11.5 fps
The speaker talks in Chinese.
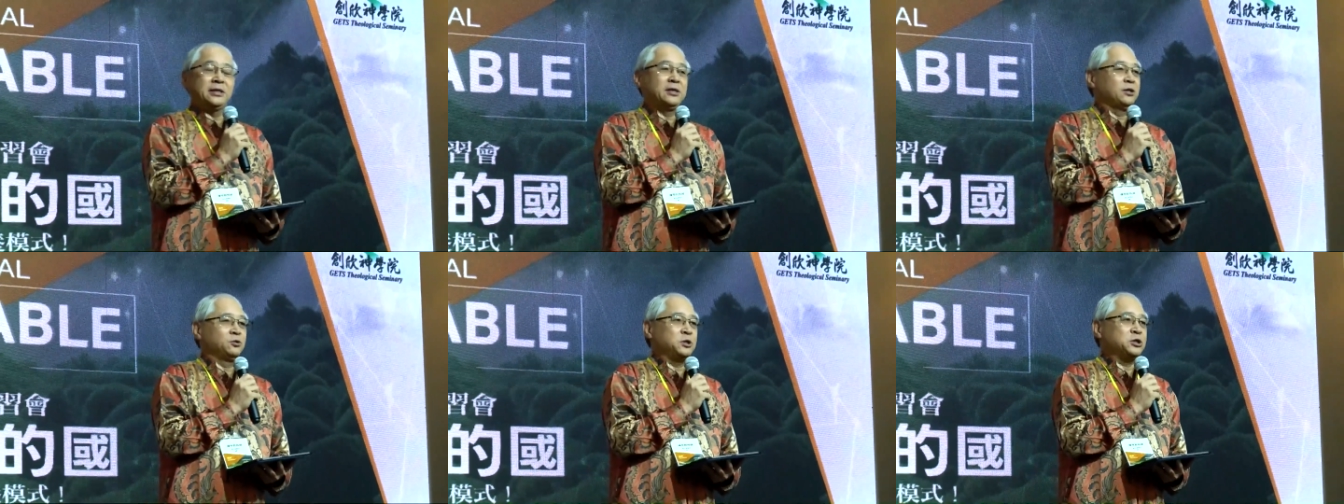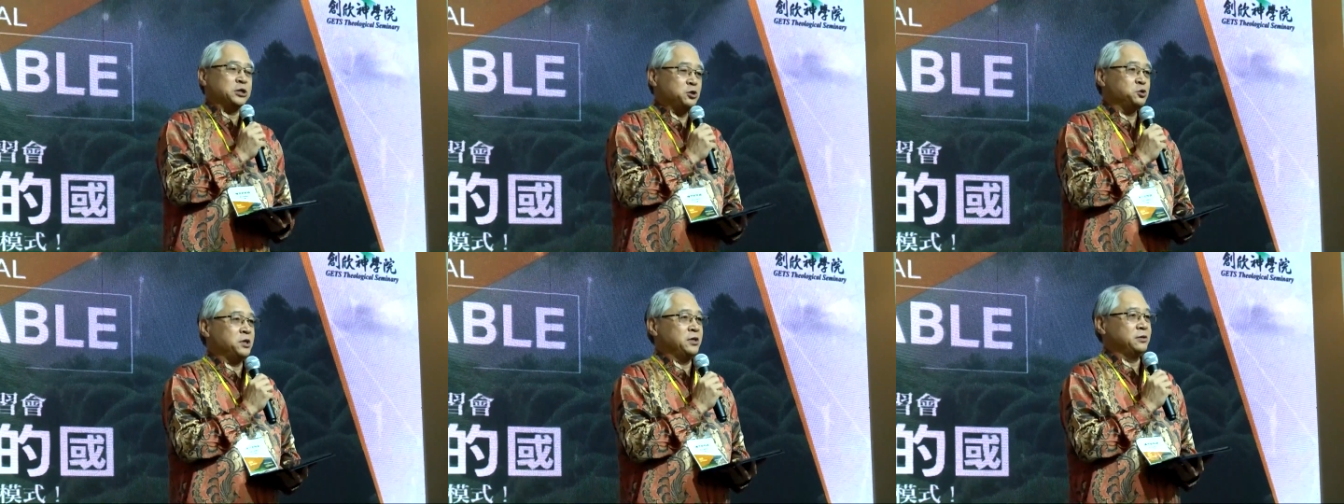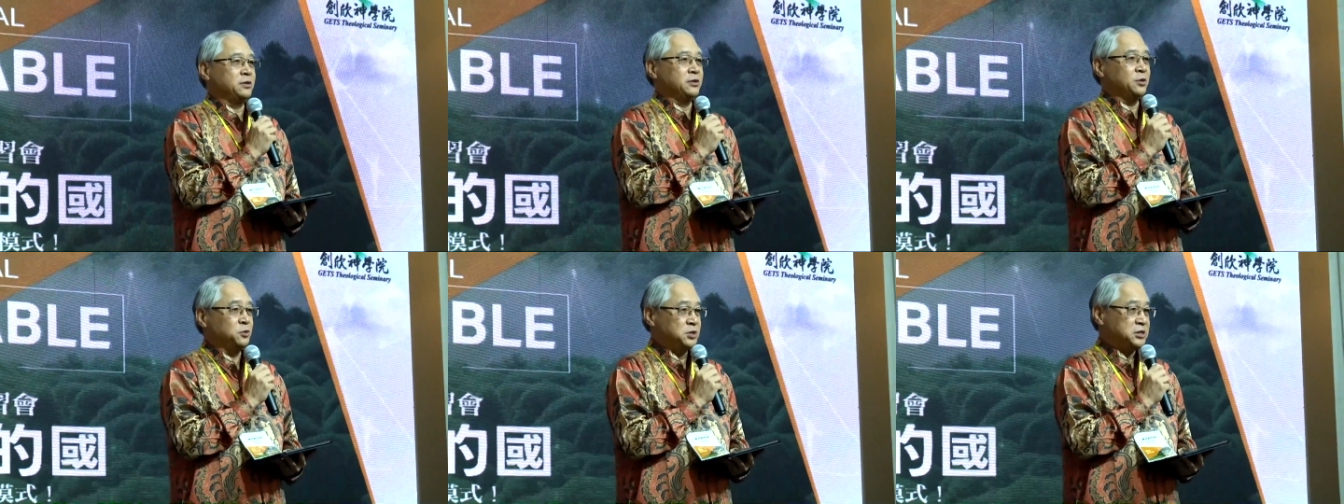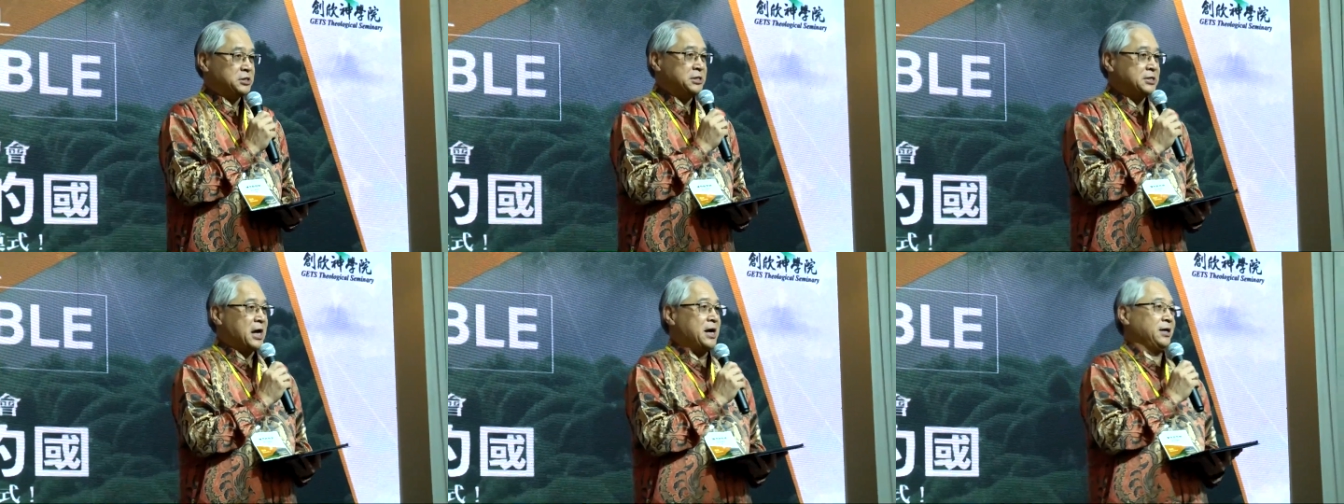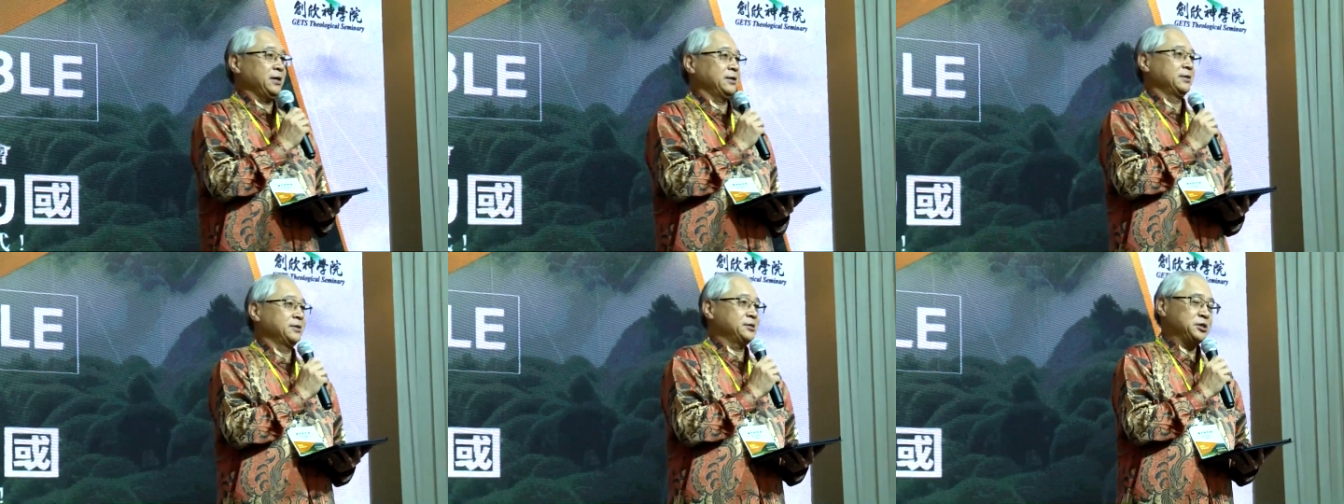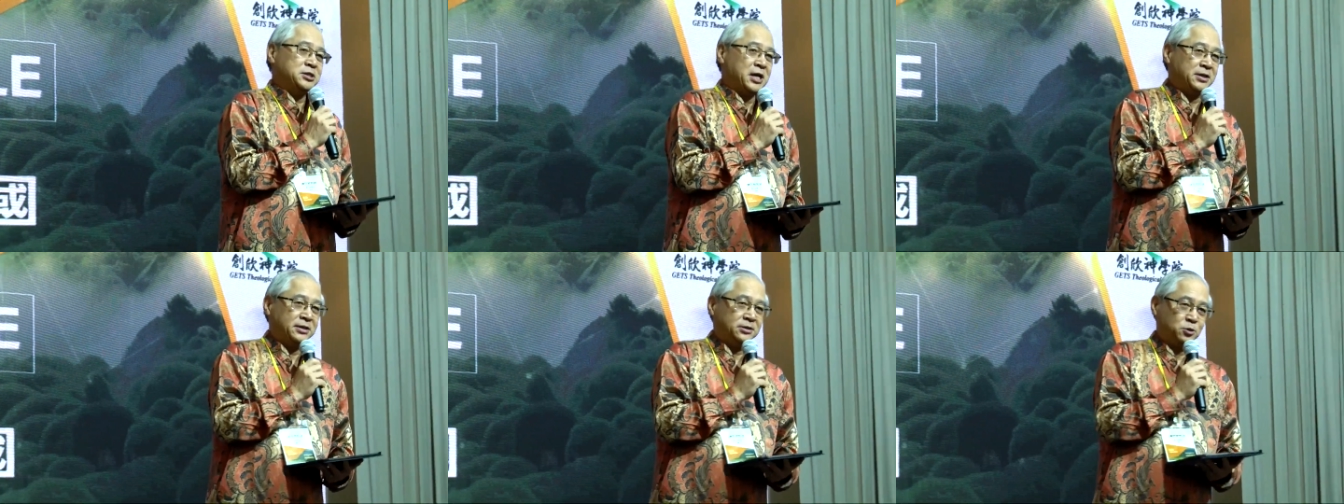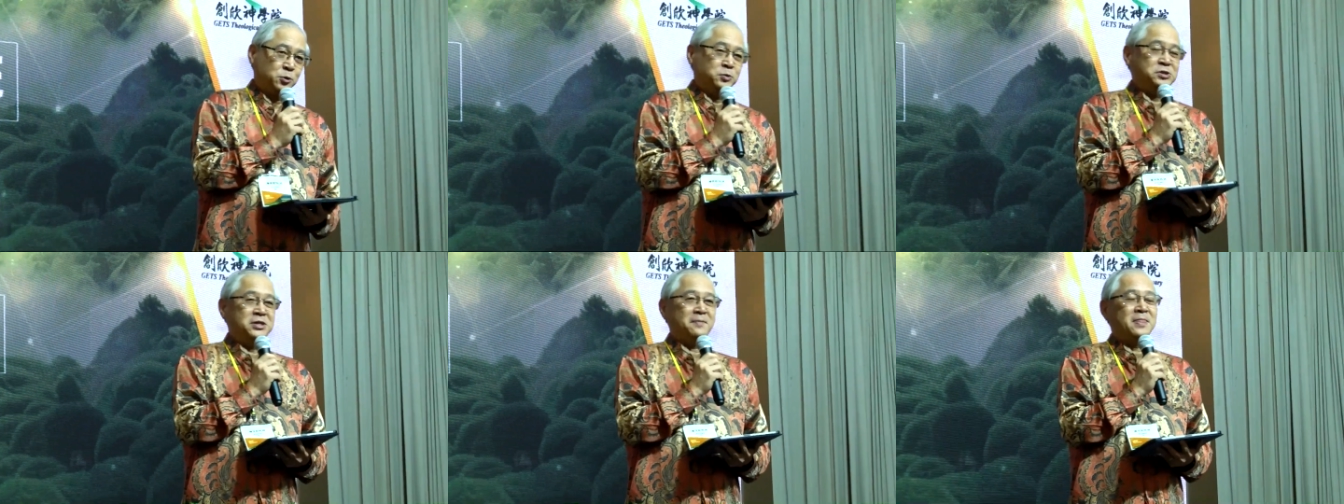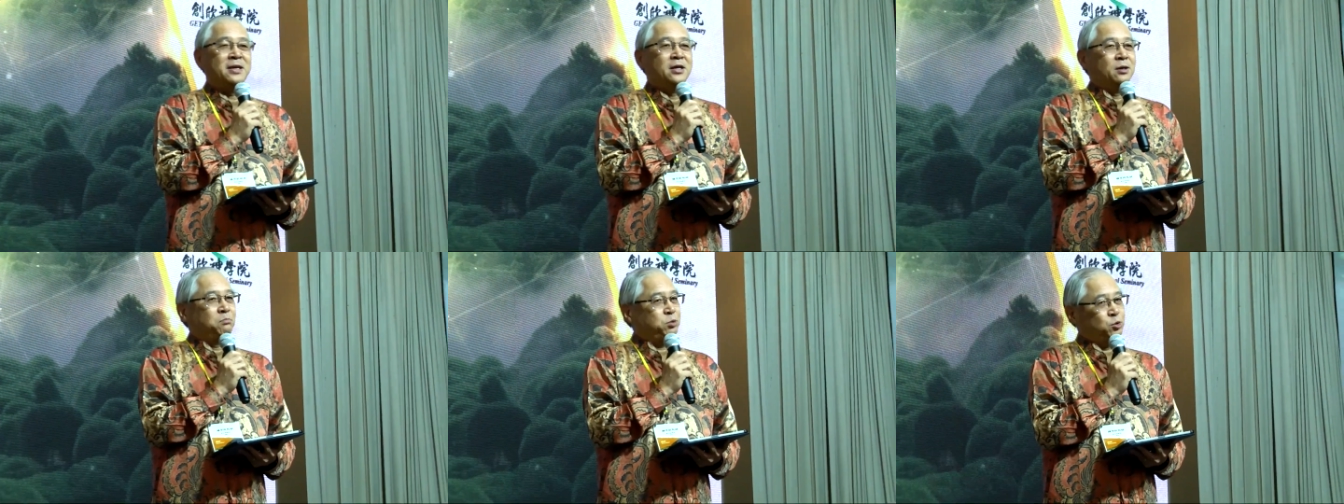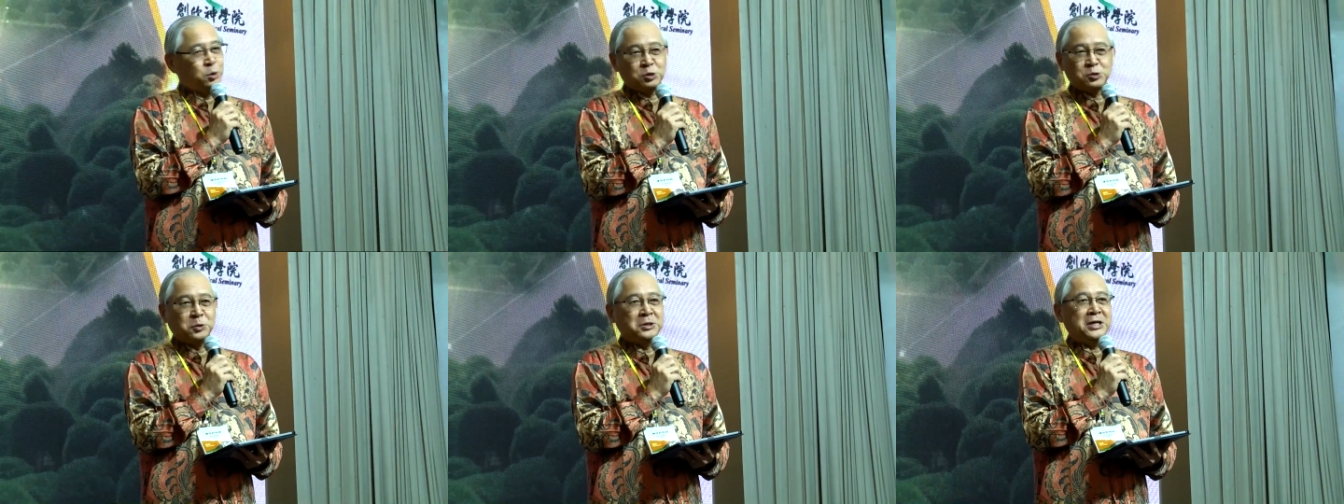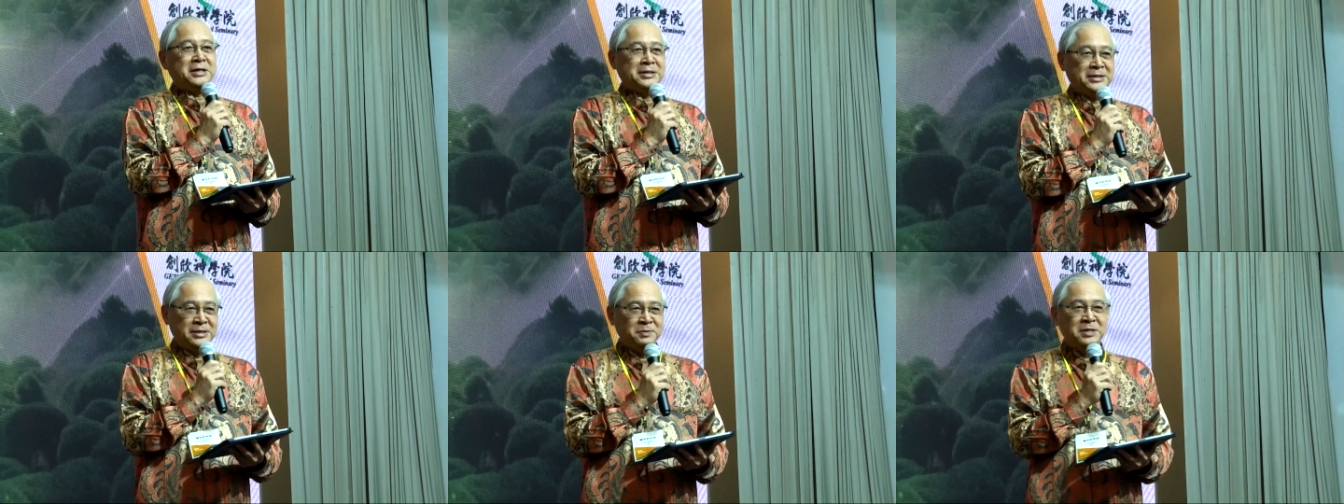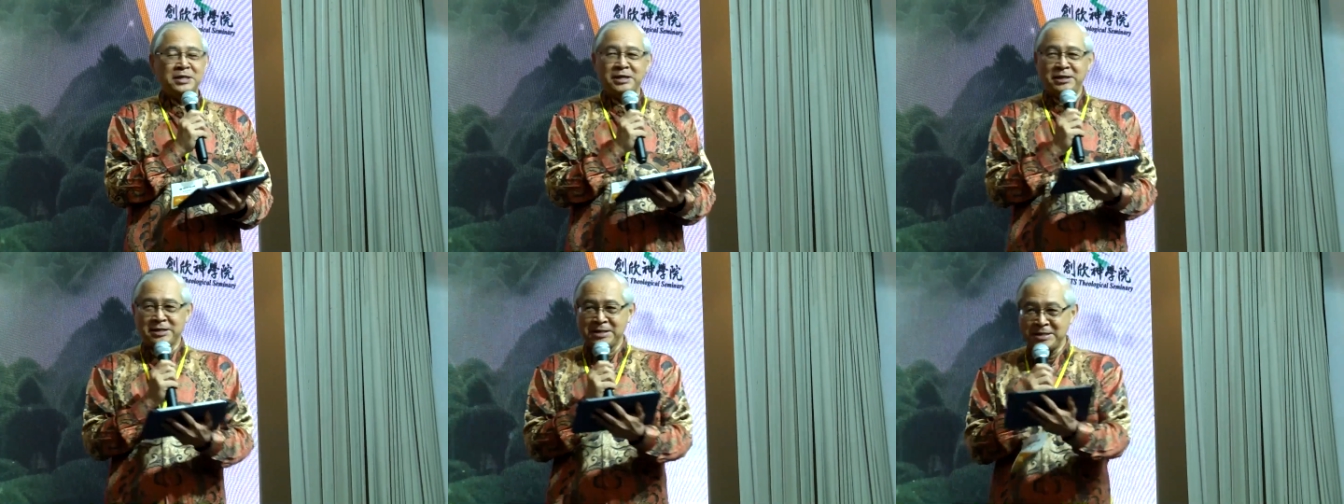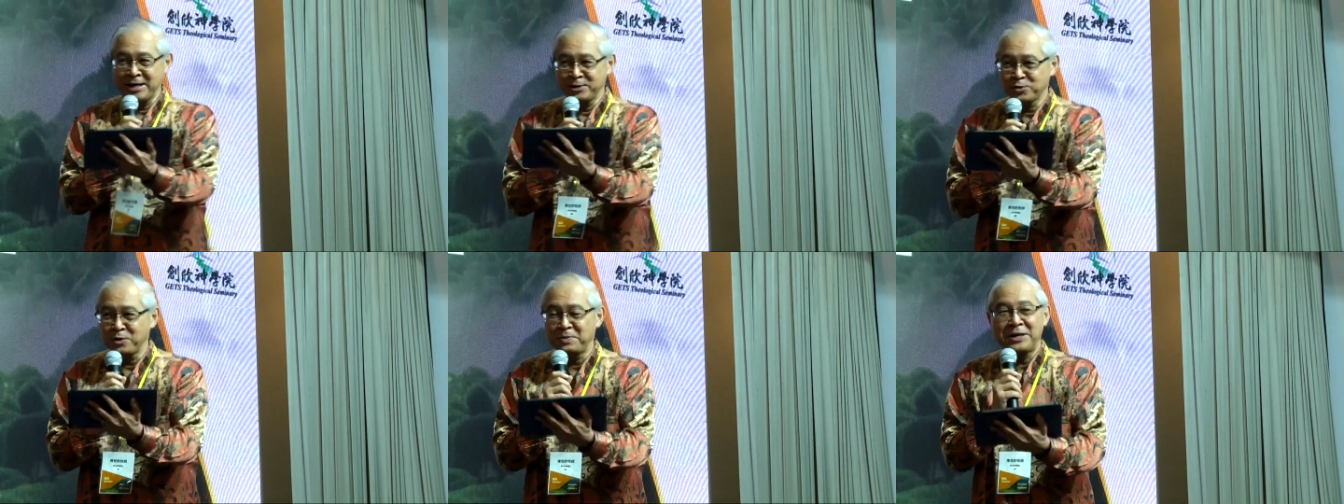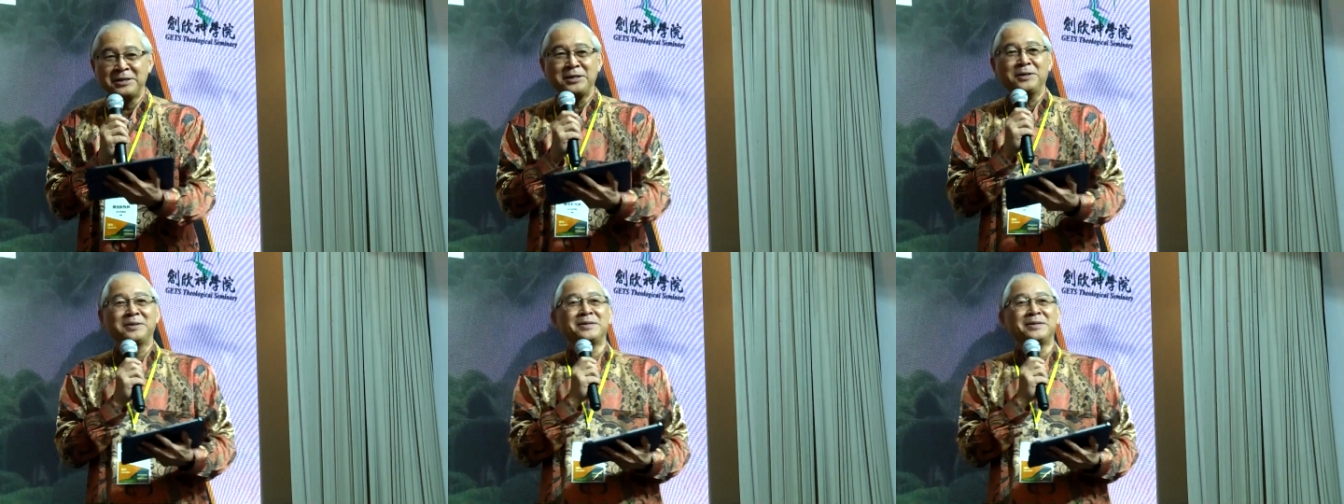对神学院有极大极大的贡献，不多说了，你们可以跟他做朋友，